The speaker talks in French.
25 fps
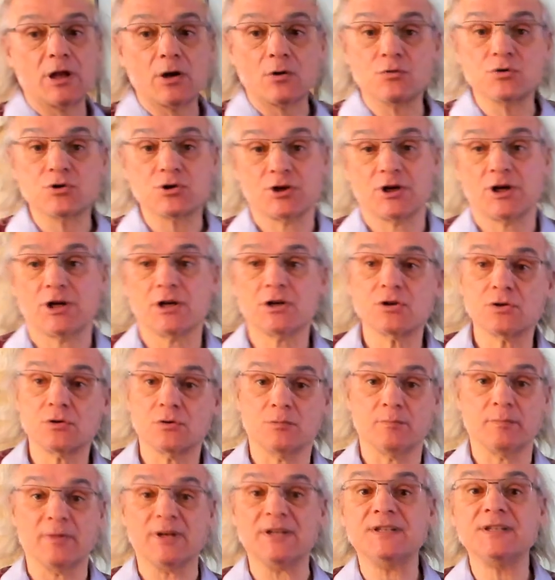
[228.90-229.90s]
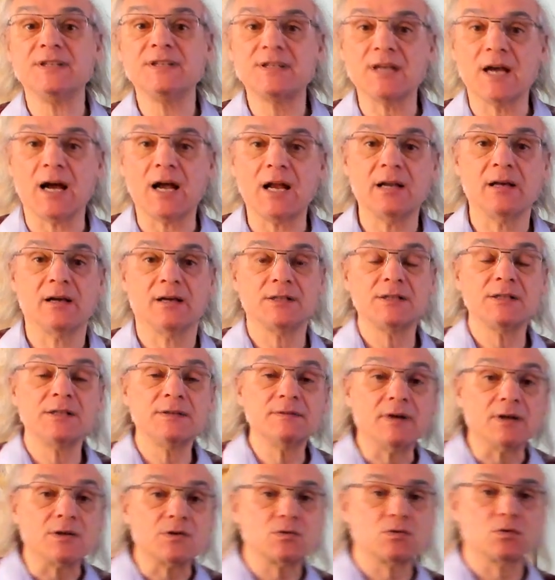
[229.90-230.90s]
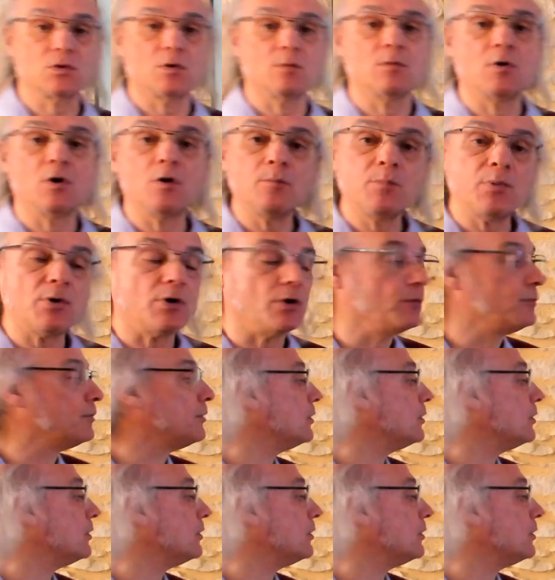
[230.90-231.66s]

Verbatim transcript: recherche médicale hein, qui va sûrement prendre de